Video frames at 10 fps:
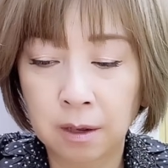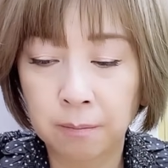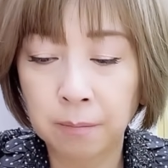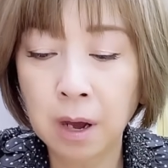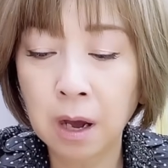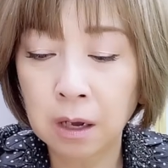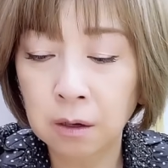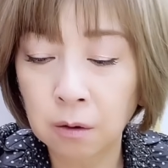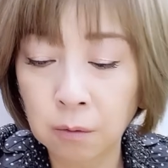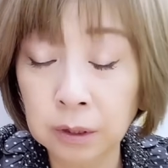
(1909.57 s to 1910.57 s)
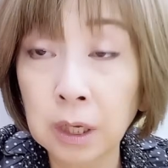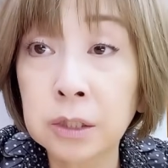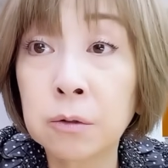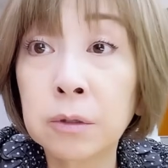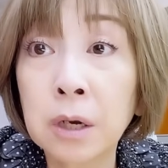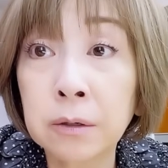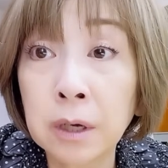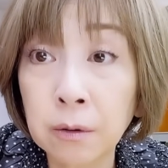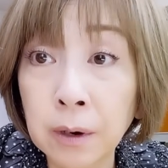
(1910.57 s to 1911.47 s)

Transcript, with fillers: まあ私の楽屋